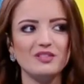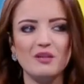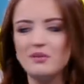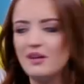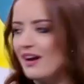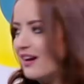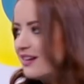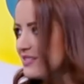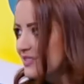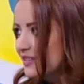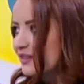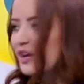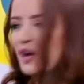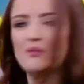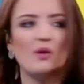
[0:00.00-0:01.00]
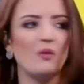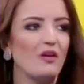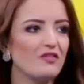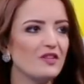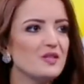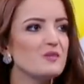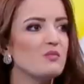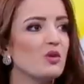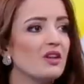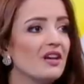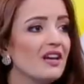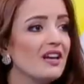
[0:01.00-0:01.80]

بيتابعها على انستغرام آه. او على فيسبوك